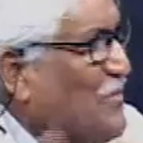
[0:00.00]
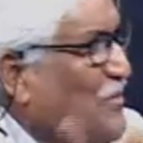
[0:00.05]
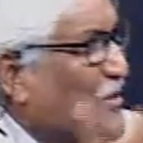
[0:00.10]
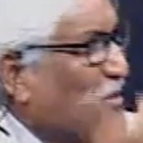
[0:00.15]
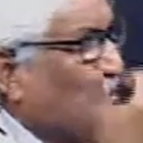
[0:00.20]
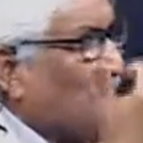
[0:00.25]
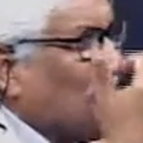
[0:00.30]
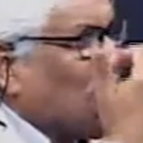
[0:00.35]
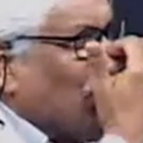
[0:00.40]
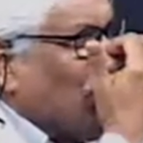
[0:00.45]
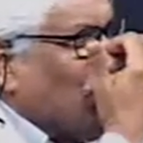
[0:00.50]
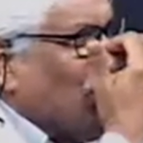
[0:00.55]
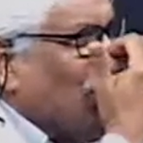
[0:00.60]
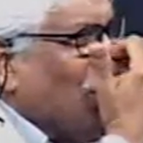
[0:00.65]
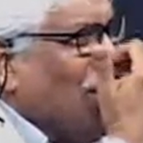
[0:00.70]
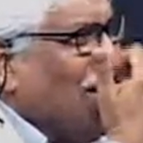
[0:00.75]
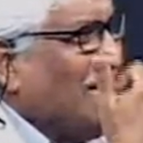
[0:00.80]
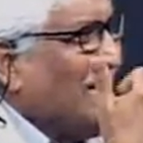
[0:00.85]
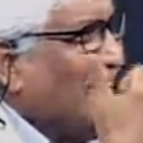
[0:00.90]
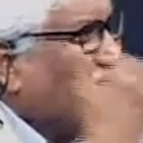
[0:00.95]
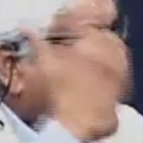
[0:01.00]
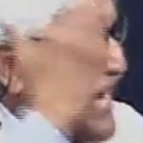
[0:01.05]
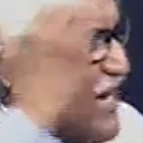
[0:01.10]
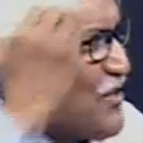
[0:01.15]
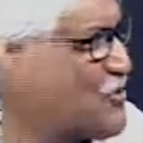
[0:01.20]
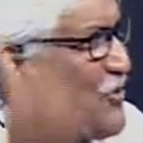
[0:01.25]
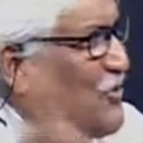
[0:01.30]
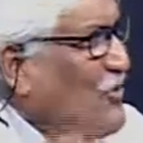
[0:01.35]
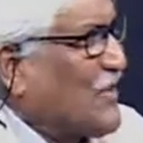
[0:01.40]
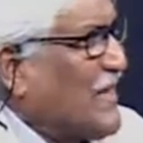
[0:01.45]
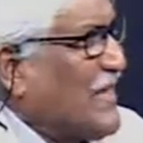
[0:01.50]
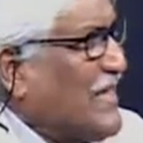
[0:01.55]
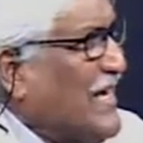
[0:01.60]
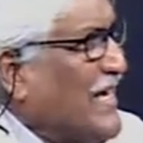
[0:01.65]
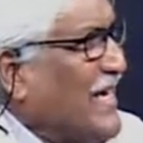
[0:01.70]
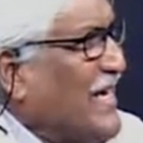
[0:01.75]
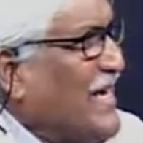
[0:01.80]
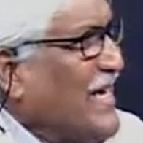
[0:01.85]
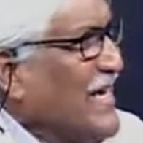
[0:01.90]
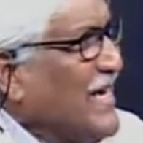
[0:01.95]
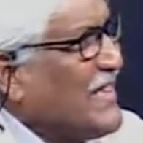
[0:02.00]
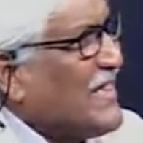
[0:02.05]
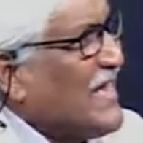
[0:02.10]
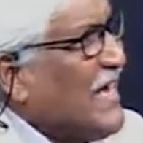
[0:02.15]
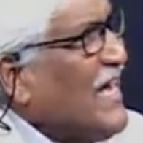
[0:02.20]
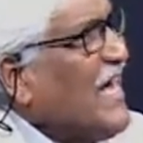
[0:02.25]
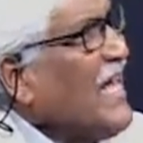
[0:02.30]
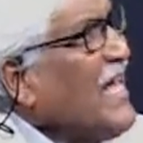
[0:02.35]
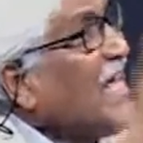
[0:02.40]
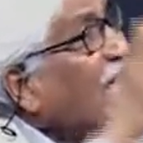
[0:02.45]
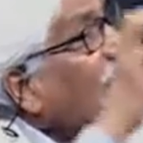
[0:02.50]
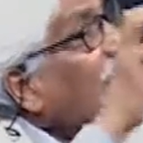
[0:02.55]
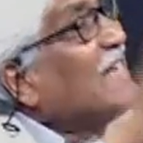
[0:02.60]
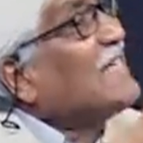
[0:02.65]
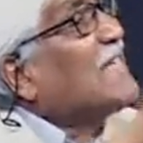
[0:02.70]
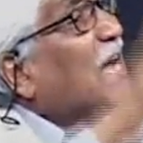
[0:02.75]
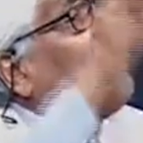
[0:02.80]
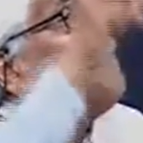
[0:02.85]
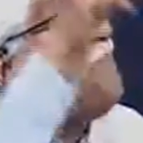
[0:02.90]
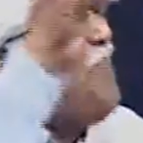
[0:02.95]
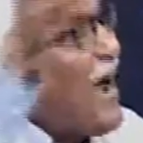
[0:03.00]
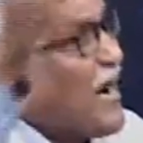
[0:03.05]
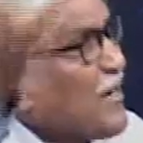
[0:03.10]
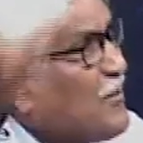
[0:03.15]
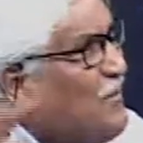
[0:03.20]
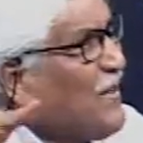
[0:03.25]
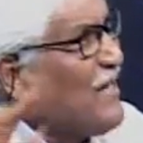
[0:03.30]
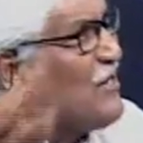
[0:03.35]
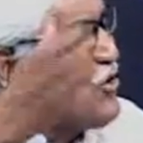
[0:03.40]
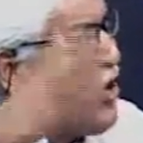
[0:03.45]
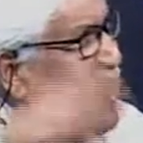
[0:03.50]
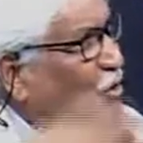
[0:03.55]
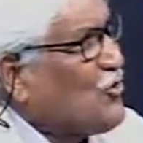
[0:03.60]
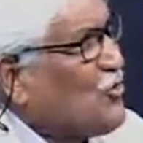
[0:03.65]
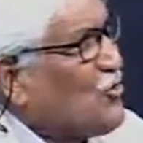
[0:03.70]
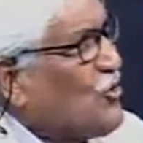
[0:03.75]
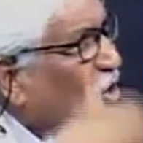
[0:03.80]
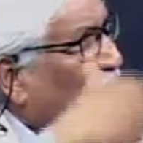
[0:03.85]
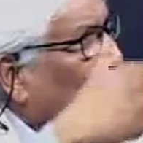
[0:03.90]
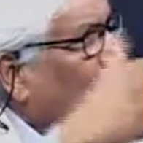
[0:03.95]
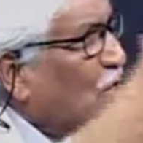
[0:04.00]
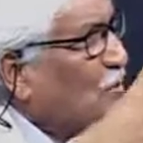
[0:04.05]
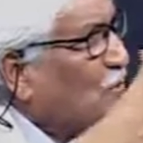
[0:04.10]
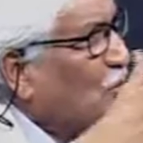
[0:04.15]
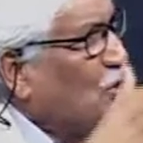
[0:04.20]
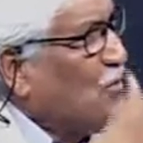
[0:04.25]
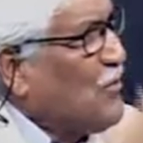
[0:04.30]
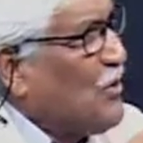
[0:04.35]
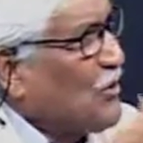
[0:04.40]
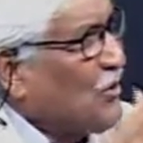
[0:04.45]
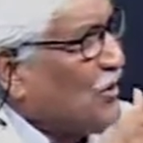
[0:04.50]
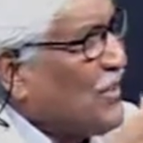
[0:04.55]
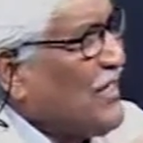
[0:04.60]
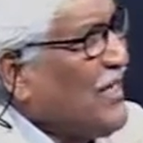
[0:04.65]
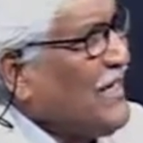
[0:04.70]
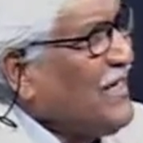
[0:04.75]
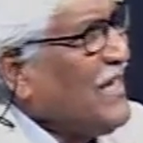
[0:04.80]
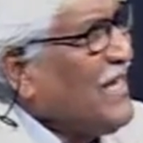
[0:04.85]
পরিবর্তন নিয়ে কাজ করতে যে যে এটা বাড়বে যখন জলবায়ু পরিবর্তনের